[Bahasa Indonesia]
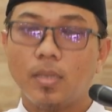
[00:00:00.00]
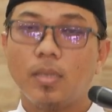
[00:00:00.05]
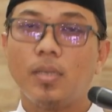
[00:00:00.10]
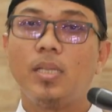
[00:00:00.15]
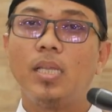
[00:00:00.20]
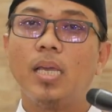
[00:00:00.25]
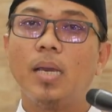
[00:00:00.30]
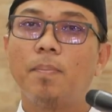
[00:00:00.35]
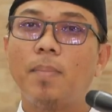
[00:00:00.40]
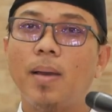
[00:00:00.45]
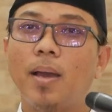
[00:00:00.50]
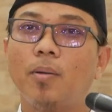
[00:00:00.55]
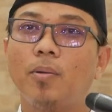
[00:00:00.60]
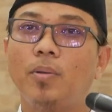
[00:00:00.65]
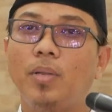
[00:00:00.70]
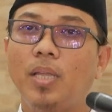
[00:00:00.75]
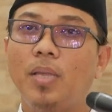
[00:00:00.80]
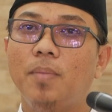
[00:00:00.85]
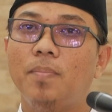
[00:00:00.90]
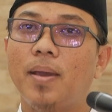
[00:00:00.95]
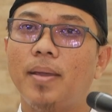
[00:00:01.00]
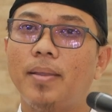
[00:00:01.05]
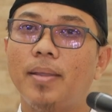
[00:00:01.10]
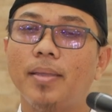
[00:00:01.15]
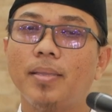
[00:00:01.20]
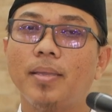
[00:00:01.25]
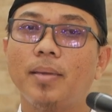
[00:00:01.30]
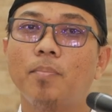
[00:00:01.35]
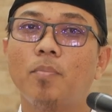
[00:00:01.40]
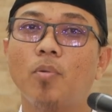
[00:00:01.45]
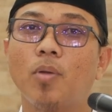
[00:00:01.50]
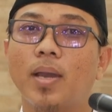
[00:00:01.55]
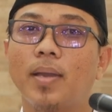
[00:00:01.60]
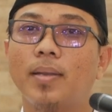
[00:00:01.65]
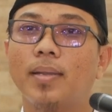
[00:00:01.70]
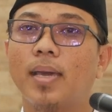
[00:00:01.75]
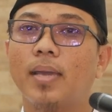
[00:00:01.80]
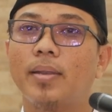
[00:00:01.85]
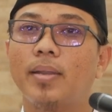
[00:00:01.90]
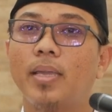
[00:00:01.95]
Dia bangun ibadahnya
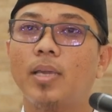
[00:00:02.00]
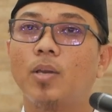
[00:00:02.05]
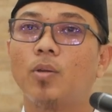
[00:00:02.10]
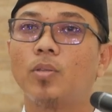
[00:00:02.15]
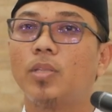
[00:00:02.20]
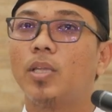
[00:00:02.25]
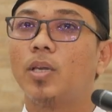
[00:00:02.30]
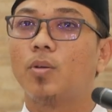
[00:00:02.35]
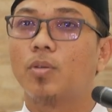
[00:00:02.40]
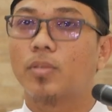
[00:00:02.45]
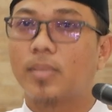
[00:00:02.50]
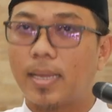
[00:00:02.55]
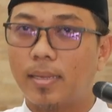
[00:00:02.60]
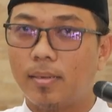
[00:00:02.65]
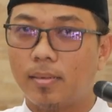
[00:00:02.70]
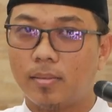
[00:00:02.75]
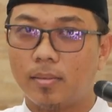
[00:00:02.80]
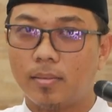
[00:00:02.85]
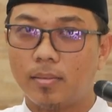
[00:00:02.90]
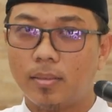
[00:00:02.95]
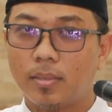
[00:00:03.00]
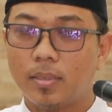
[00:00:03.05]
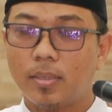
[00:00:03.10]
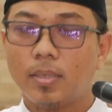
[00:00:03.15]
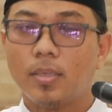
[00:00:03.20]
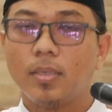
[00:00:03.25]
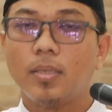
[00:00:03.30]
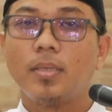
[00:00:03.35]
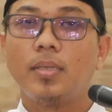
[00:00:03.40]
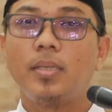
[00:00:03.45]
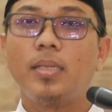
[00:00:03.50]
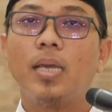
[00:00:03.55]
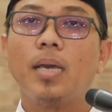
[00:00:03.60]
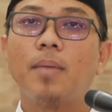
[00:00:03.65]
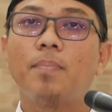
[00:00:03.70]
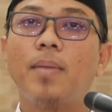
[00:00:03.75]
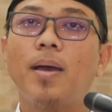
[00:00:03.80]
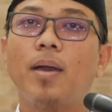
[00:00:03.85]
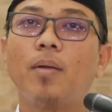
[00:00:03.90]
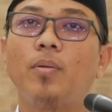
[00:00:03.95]
bukan karena ikut-ikutan.
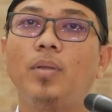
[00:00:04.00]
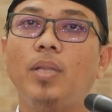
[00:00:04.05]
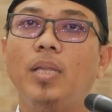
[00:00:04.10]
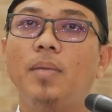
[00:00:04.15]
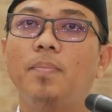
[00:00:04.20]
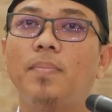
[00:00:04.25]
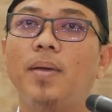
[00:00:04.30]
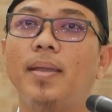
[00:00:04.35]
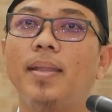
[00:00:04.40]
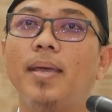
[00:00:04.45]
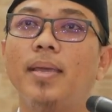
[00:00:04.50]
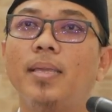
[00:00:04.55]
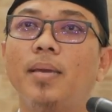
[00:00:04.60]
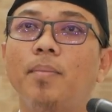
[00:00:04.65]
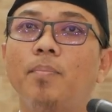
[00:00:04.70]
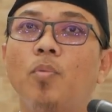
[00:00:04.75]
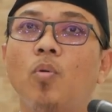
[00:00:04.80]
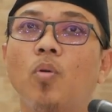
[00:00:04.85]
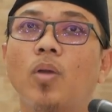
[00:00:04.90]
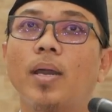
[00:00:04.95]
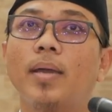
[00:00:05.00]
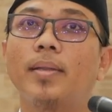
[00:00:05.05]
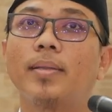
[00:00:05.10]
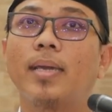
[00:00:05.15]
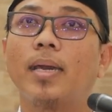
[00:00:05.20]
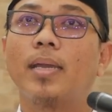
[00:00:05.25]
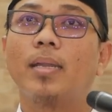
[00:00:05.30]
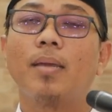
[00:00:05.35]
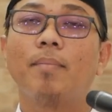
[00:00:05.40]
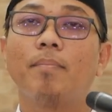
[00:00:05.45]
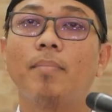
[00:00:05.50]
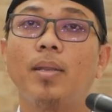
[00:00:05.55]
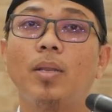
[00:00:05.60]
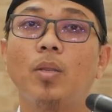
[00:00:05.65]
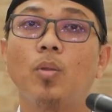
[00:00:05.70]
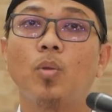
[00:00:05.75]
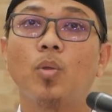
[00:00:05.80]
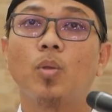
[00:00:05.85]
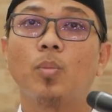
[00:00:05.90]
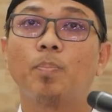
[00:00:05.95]
Dia bangun ibadahnya bukan karena
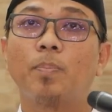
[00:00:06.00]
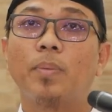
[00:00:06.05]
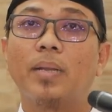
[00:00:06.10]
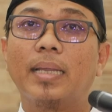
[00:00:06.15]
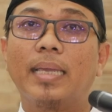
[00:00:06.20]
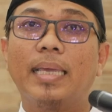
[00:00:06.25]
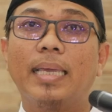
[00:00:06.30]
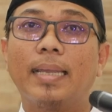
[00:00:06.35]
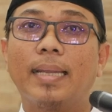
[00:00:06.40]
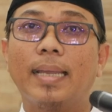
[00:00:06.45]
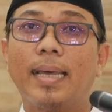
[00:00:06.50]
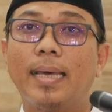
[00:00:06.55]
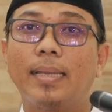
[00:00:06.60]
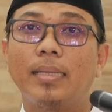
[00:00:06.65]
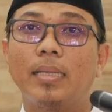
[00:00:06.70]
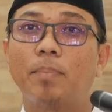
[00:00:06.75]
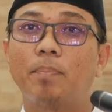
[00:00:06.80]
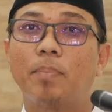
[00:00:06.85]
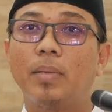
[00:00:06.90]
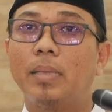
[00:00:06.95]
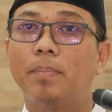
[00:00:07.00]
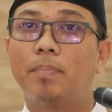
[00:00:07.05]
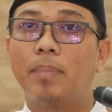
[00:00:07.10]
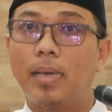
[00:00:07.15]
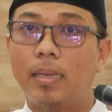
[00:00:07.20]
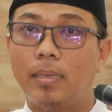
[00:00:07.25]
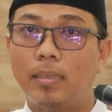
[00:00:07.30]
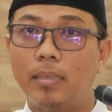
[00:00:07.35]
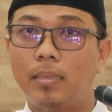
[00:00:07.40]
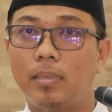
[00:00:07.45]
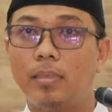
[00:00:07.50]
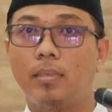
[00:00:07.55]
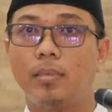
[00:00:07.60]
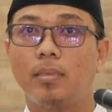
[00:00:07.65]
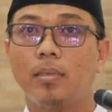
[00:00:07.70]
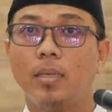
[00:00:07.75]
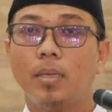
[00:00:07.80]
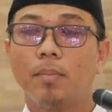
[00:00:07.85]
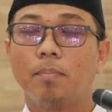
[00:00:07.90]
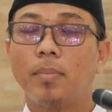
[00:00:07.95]
menurut perkiraannya pribadi,
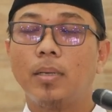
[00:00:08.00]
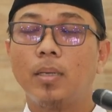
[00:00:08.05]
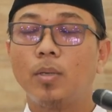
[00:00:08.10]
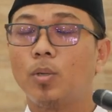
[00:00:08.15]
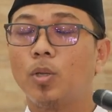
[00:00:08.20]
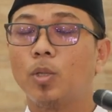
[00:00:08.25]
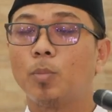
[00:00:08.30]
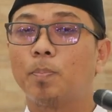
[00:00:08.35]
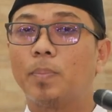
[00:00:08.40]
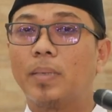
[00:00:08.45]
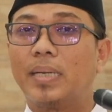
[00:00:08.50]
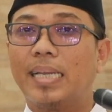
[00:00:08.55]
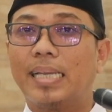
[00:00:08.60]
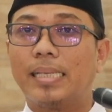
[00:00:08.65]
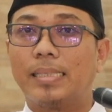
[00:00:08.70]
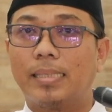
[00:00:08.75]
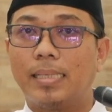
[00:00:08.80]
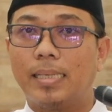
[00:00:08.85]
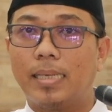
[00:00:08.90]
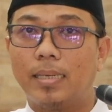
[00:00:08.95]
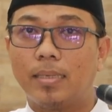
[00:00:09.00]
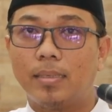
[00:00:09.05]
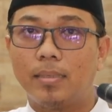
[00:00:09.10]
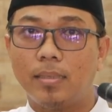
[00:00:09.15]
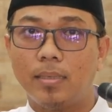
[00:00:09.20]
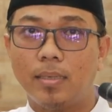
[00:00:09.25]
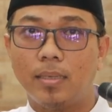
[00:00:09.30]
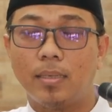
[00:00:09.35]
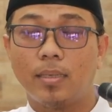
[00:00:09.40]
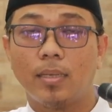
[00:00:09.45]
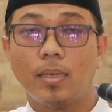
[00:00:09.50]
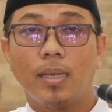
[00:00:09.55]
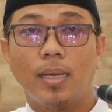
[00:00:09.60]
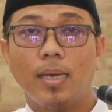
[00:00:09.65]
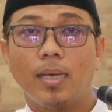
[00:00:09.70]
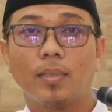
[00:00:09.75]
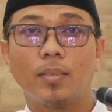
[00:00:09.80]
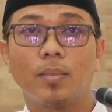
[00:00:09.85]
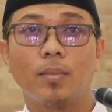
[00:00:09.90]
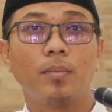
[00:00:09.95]
menurut perasaannya
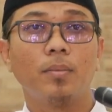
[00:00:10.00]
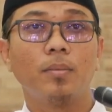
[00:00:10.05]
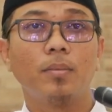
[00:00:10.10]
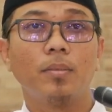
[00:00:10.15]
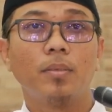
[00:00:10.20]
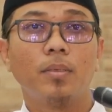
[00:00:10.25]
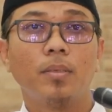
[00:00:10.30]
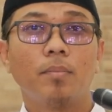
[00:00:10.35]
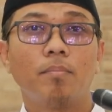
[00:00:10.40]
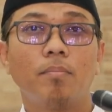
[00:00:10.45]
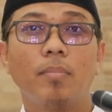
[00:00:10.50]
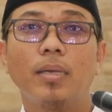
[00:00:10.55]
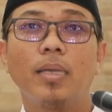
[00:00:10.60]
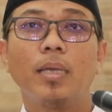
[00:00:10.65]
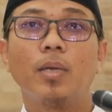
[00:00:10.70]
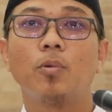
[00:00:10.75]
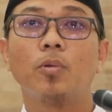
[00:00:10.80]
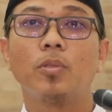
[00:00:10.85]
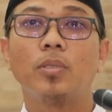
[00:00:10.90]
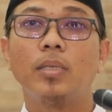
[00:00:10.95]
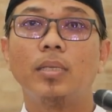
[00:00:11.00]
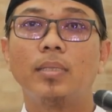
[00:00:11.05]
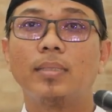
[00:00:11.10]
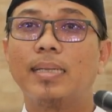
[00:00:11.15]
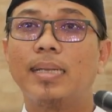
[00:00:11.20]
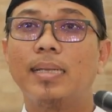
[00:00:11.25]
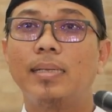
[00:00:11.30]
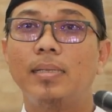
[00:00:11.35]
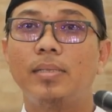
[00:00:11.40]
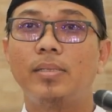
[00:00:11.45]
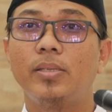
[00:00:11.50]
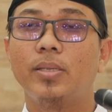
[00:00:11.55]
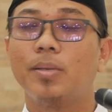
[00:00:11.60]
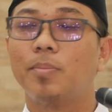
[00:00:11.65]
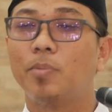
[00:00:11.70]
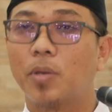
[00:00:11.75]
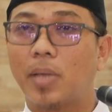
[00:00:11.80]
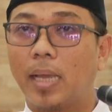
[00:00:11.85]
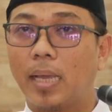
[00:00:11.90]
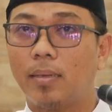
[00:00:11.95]
atau mengikuti tradisinya
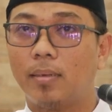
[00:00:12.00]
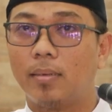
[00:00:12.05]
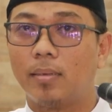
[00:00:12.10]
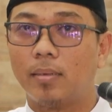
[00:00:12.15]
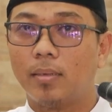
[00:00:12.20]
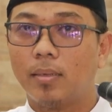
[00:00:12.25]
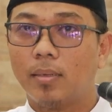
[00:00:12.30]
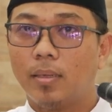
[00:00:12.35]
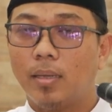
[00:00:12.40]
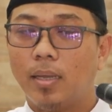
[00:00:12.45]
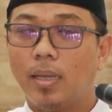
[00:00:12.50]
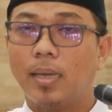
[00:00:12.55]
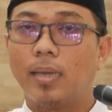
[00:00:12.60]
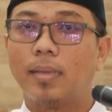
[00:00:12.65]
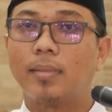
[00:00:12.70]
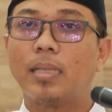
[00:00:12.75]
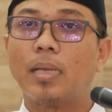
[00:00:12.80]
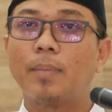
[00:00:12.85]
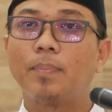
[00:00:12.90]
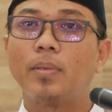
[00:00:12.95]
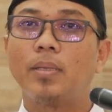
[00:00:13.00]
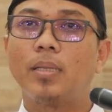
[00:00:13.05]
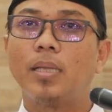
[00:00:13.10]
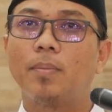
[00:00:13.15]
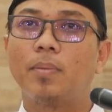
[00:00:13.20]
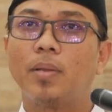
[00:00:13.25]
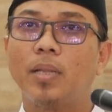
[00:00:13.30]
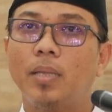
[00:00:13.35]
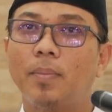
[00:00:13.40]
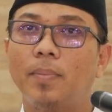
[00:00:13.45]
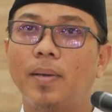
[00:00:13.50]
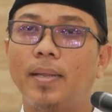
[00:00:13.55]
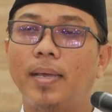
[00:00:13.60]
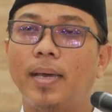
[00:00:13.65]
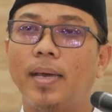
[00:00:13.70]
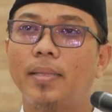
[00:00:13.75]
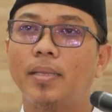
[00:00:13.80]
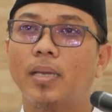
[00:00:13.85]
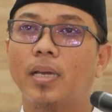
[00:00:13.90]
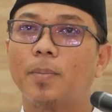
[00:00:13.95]
bukan. Akan tapi dia beribadah
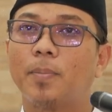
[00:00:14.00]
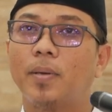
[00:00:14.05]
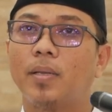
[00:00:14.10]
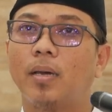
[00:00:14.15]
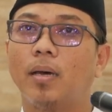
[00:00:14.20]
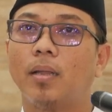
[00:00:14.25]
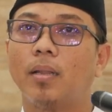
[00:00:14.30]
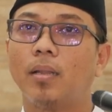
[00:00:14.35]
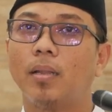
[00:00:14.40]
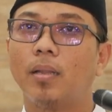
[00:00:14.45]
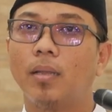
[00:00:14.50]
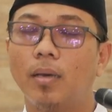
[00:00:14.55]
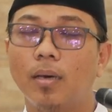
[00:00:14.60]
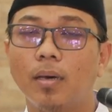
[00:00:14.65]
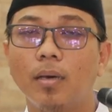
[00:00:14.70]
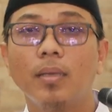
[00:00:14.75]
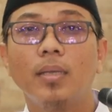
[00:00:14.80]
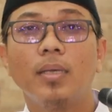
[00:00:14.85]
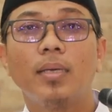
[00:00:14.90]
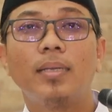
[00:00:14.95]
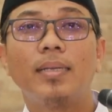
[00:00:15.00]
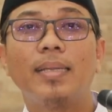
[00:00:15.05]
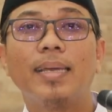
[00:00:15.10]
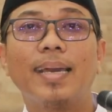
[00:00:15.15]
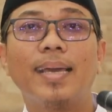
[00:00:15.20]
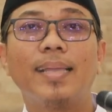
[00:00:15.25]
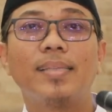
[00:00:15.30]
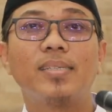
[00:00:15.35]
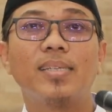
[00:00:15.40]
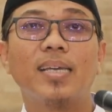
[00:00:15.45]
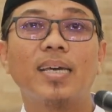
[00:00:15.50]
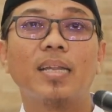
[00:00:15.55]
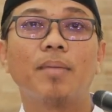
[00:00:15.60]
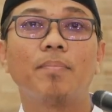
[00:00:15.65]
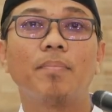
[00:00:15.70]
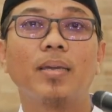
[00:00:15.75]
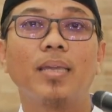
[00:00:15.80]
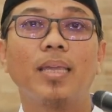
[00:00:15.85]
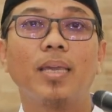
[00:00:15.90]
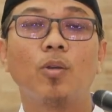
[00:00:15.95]
hanya kepada Allah dengan cara
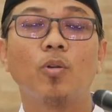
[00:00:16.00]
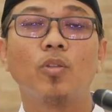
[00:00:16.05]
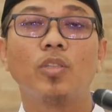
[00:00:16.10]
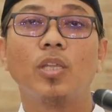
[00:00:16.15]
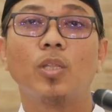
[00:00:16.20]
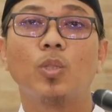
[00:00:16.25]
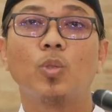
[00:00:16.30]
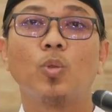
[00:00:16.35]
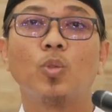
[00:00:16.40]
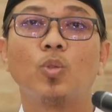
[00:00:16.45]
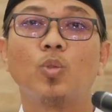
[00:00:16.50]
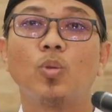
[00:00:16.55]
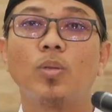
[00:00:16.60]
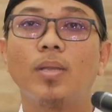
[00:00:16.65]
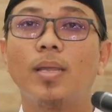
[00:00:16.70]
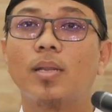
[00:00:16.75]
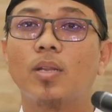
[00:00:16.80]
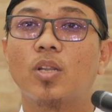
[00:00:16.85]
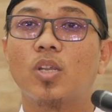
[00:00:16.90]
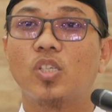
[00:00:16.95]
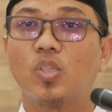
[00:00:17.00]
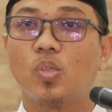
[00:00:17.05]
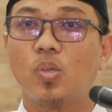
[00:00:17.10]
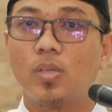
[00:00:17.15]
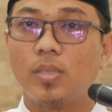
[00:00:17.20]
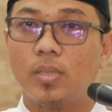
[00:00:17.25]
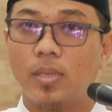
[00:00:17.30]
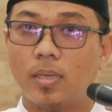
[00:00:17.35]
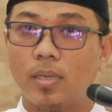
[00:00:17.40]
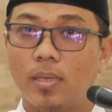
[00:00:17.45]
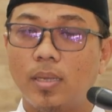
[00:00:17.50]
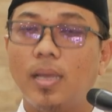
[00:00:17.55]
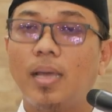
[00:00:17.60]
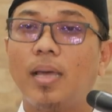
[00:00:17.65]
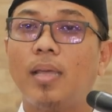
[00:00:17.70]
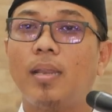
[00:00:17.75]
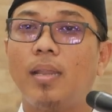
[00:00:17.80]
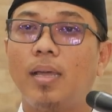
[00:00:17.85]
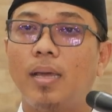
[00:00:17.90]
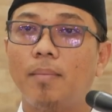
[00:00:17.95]
mengikuti tuntunan Rasulnya.
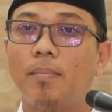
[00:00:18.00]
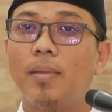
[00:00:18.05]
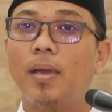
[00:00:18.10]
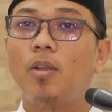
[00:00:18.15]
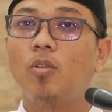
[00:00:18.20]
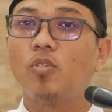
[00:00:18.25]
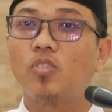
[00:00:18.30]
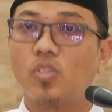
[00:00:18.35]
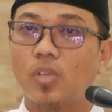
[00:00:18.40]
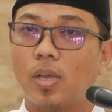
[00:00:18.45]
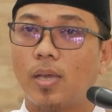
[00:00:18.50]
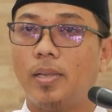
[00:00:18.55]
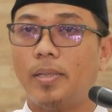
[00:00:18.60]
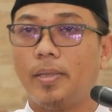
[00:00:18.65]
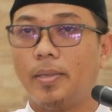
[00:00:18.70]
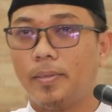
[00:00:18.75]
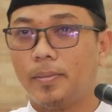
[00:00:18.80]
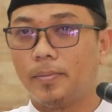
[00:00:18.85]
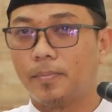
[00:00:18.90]
Al-amalus salih.